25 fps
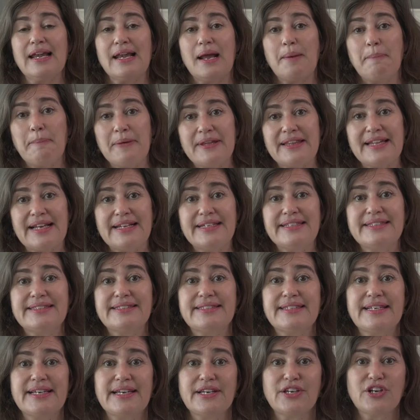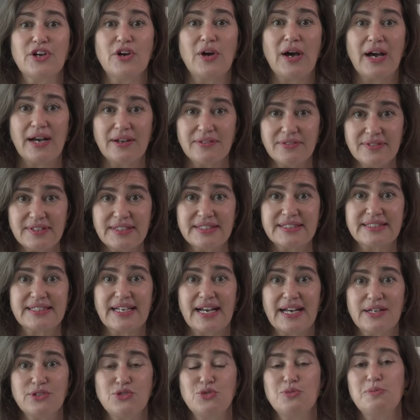La pénalité que Avis
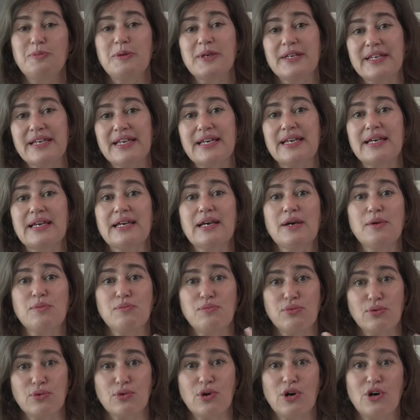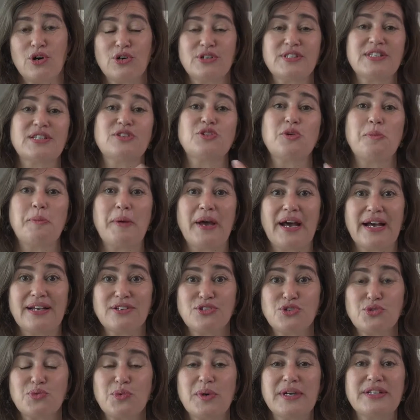a dû payer pour euh, cette
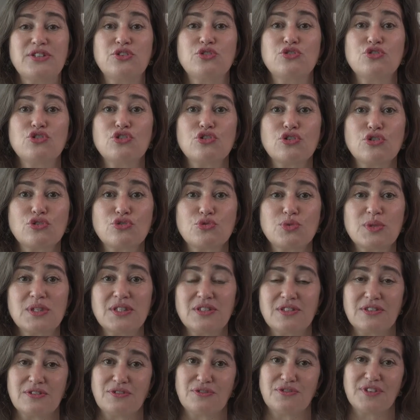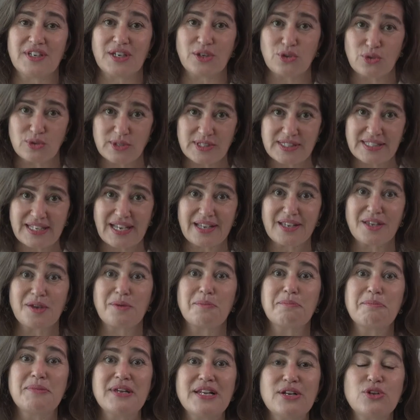opération est de
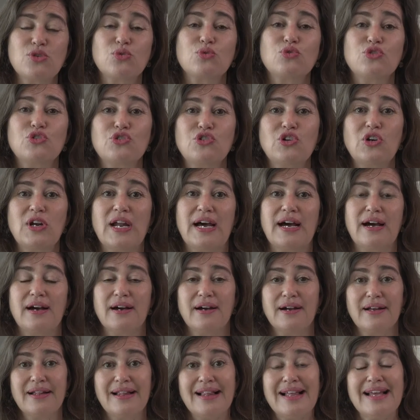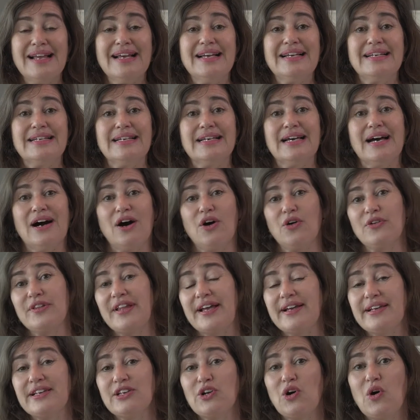98,5 millions de dollars.
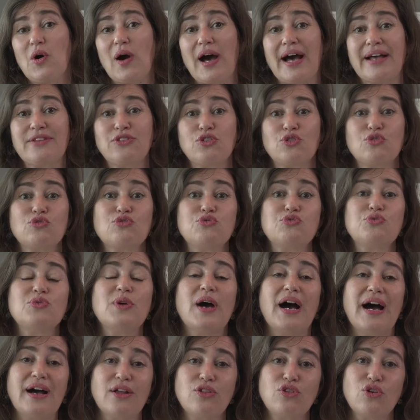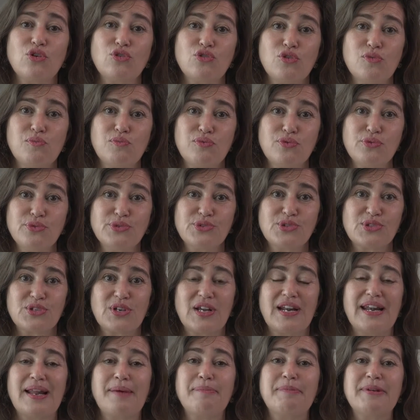En ayant attendu un an de
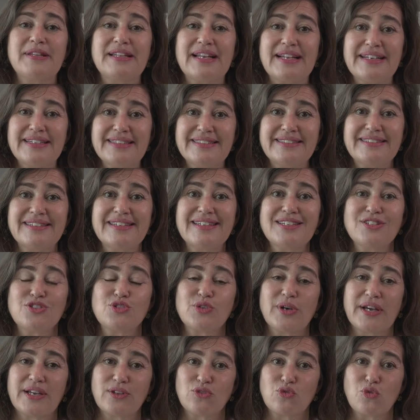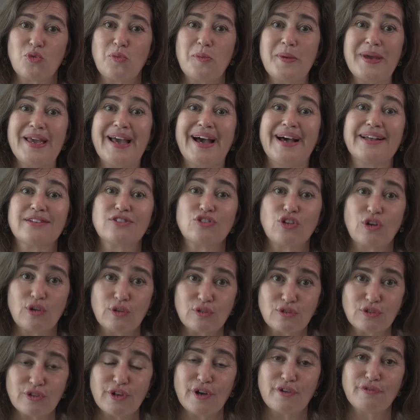plus, la pénalité serait tombée à
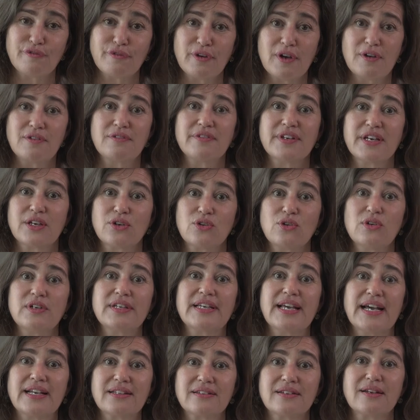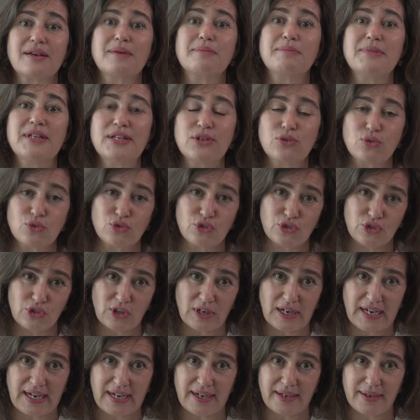39,4 millions de
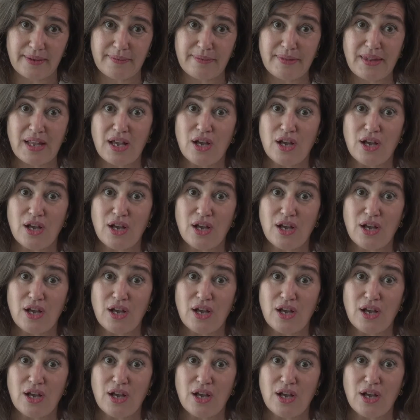dollars.